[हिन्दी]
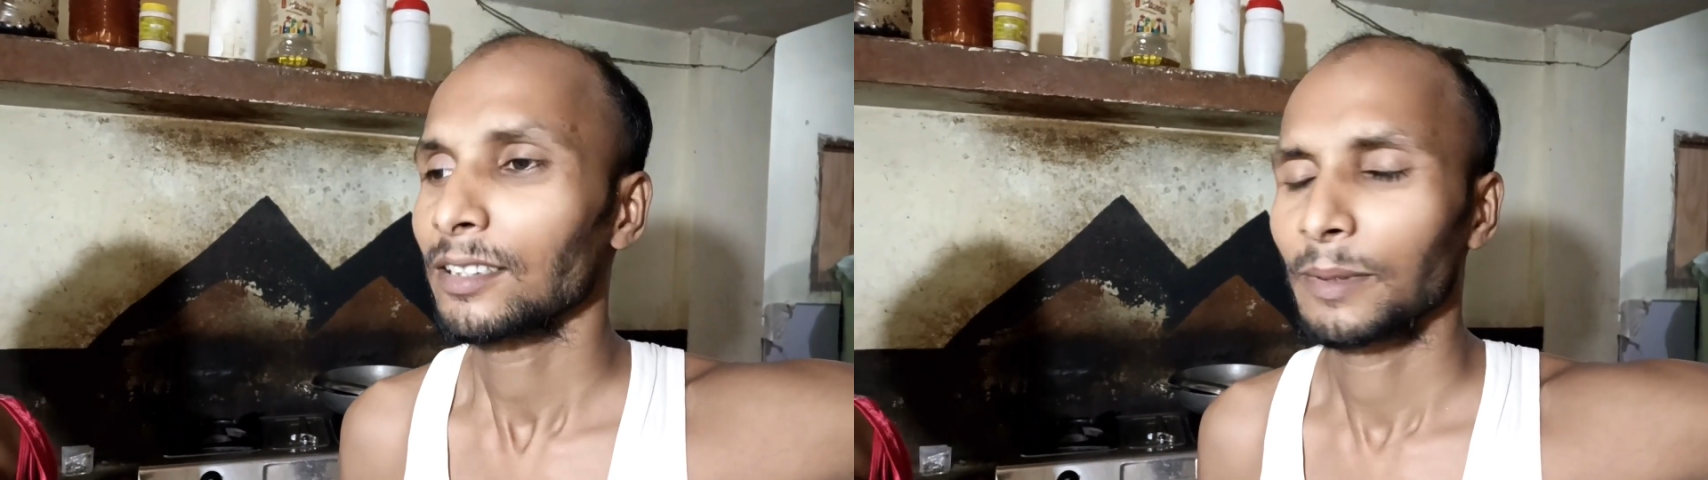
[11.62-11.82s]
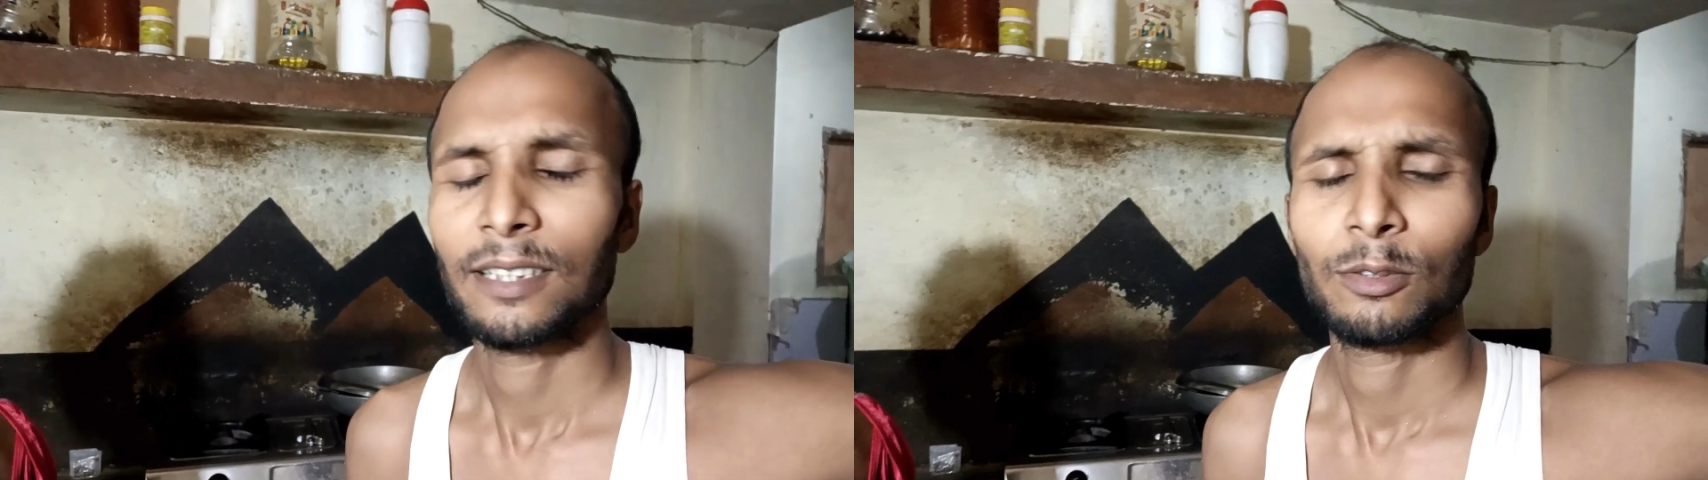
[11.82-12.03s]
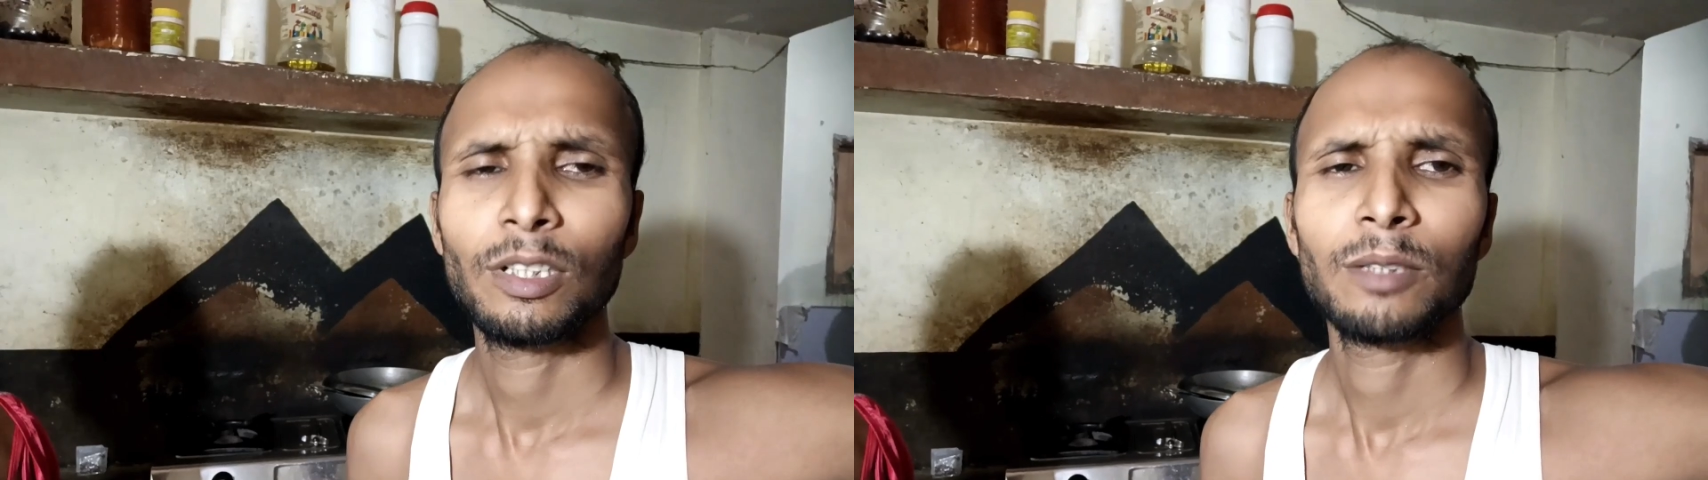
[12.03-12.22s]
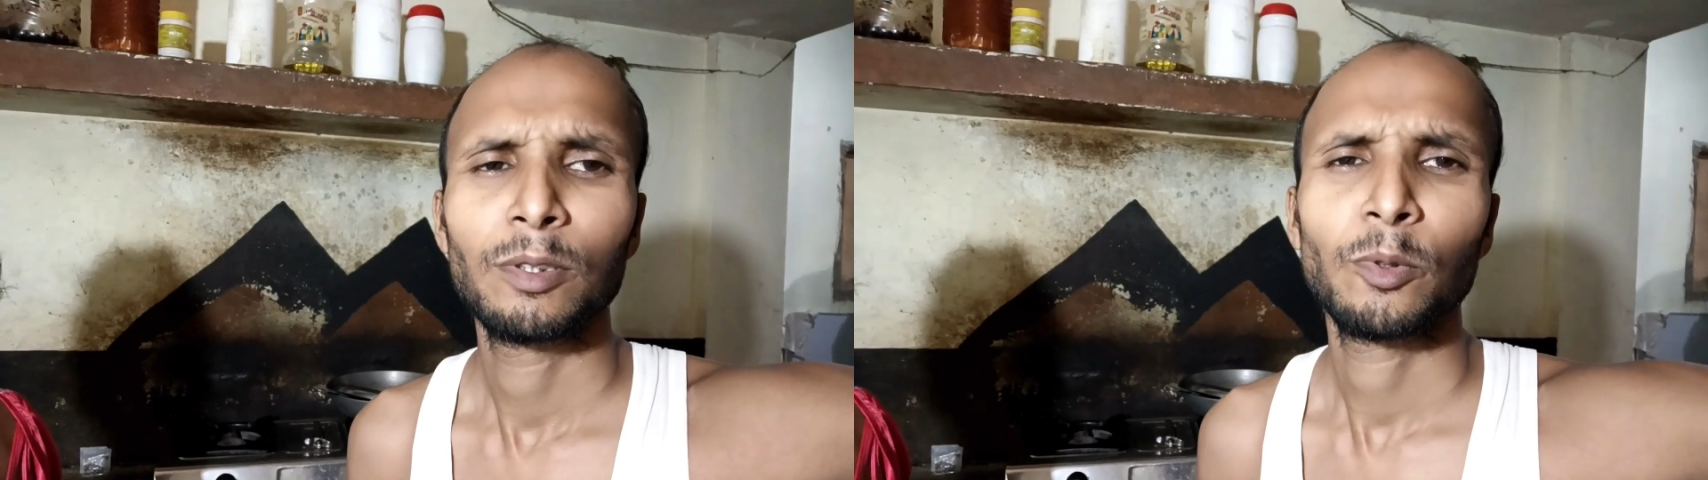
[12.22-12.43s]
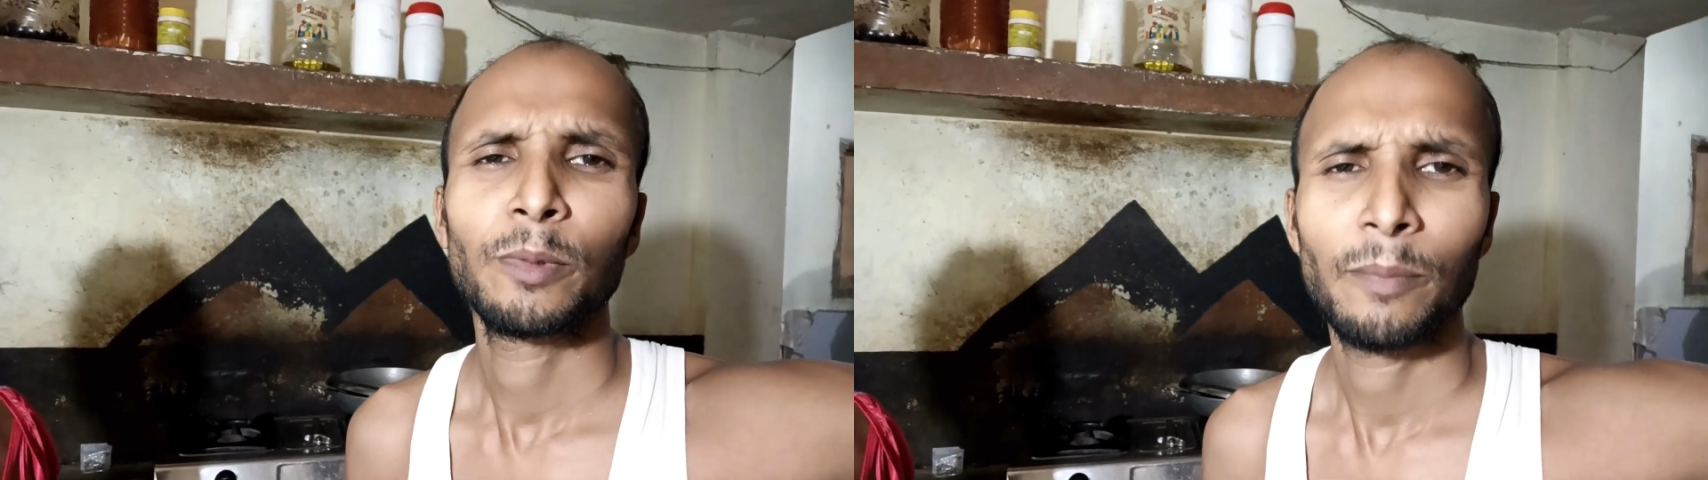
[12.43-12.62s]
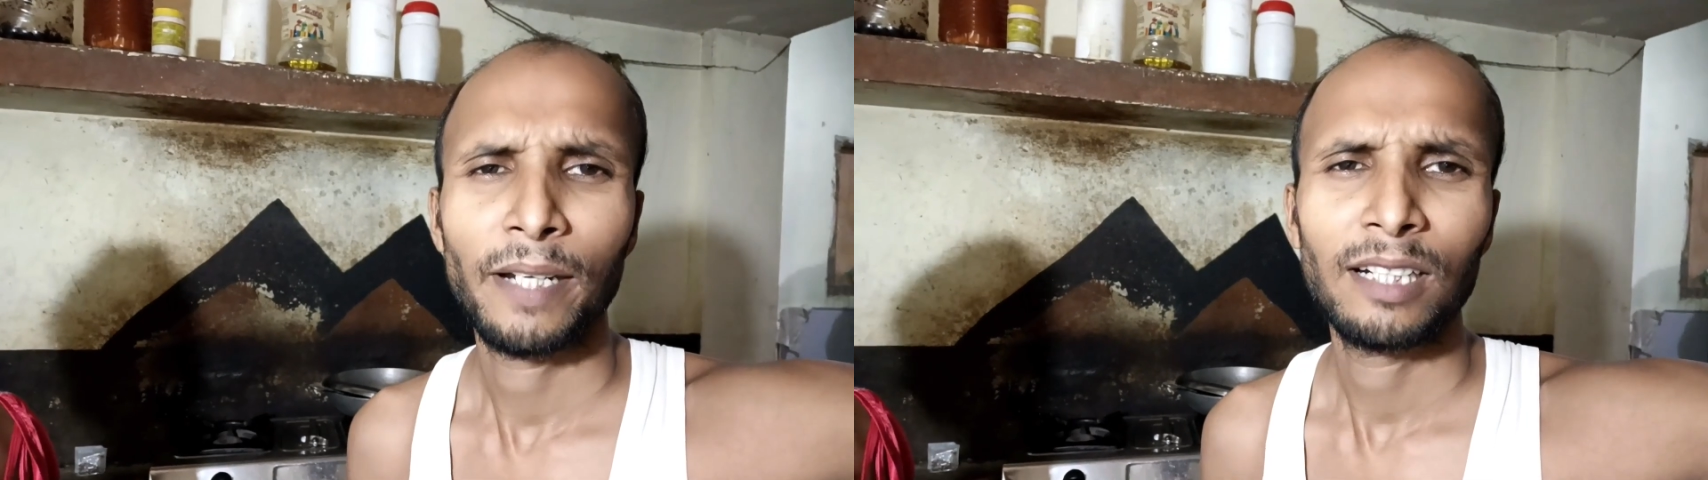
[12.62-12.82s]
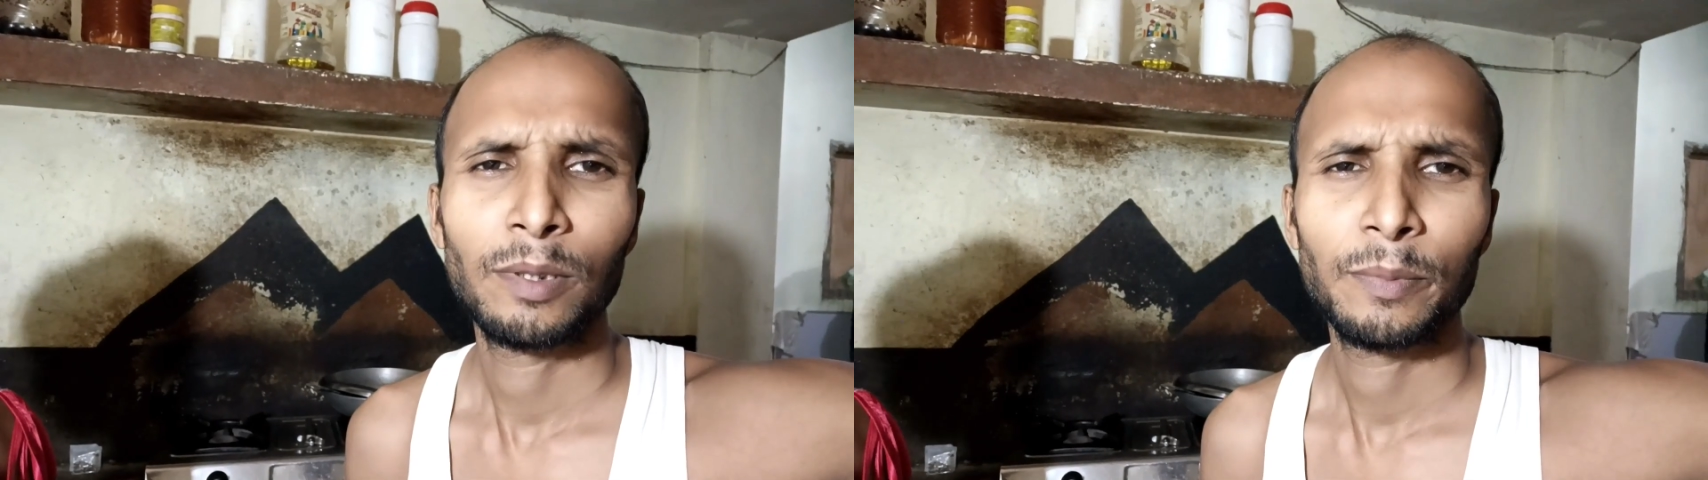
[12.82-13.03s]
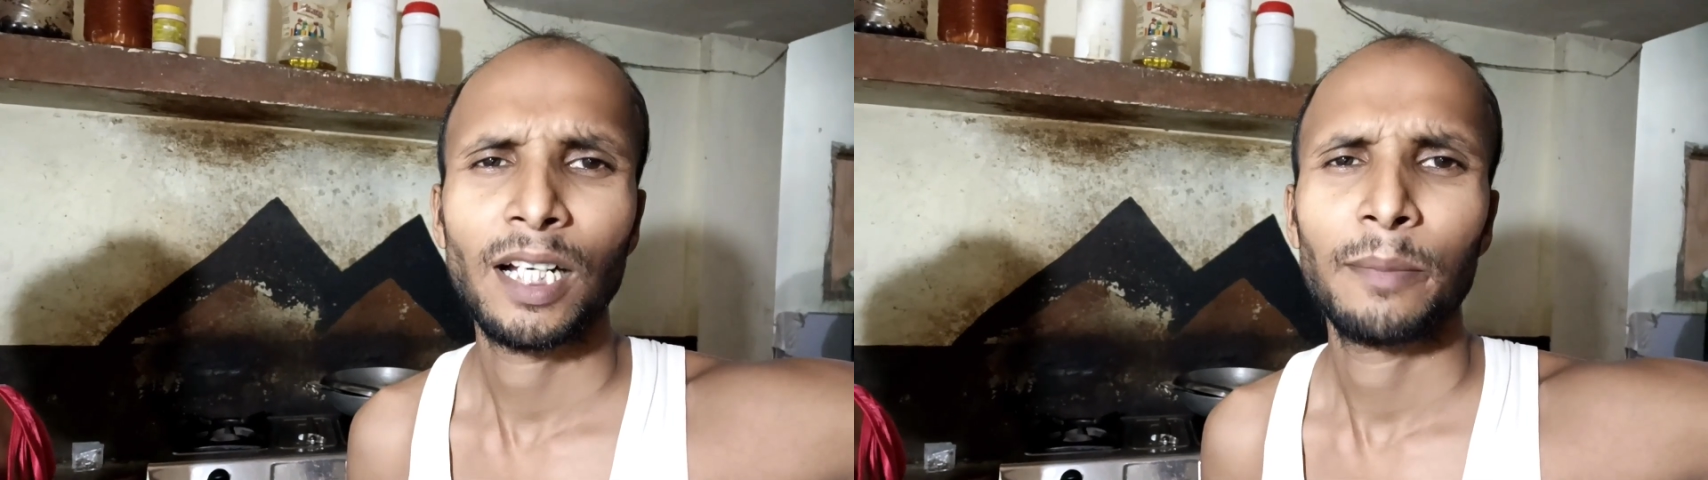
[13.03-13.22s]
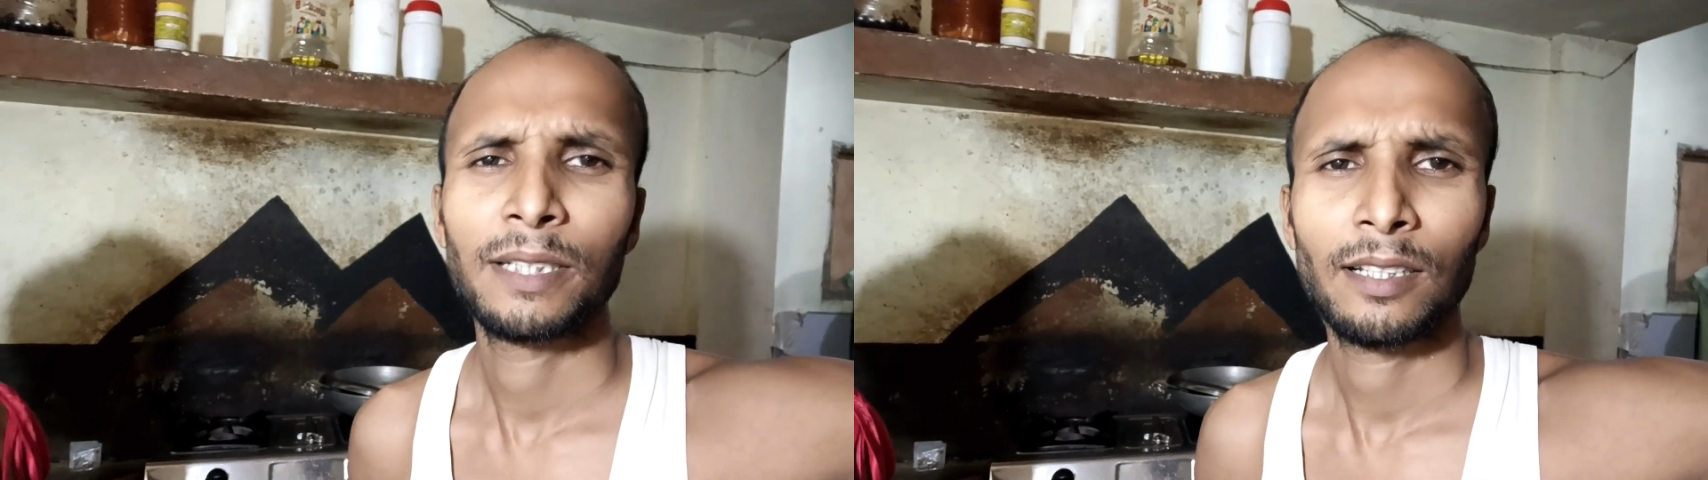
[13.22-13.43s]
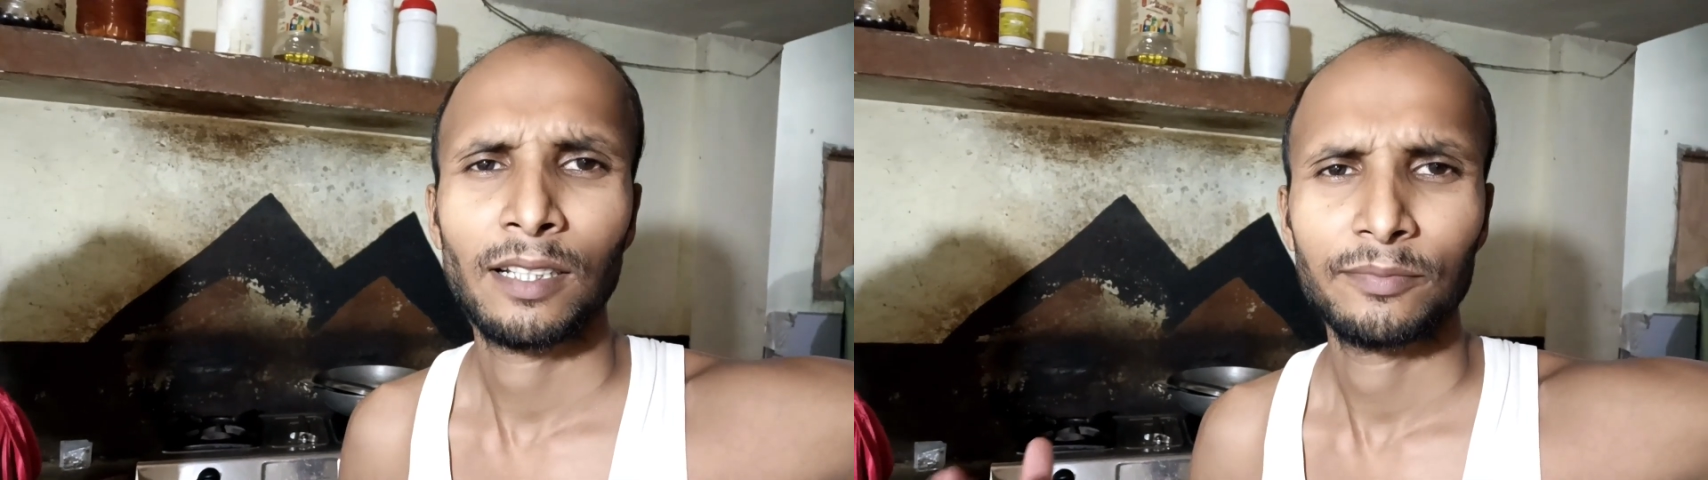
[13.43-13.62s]
तो भैया शुगर बीपी भी नपायल बीपी काफी
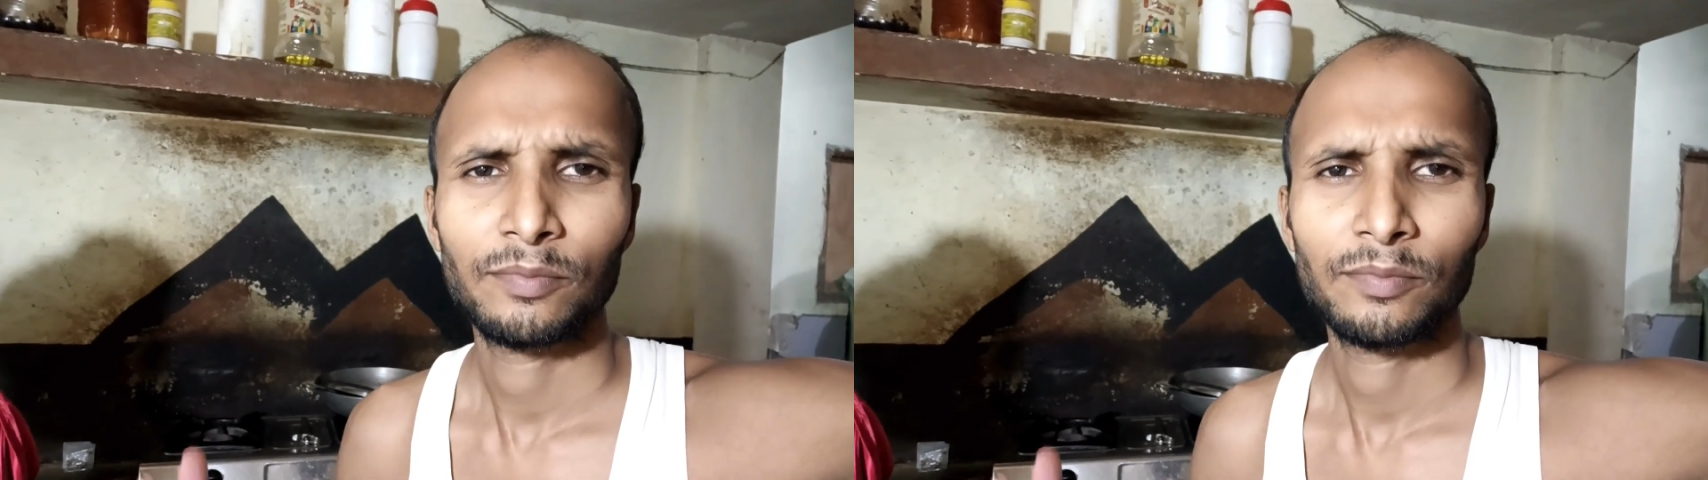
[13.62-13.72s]
ज्यादा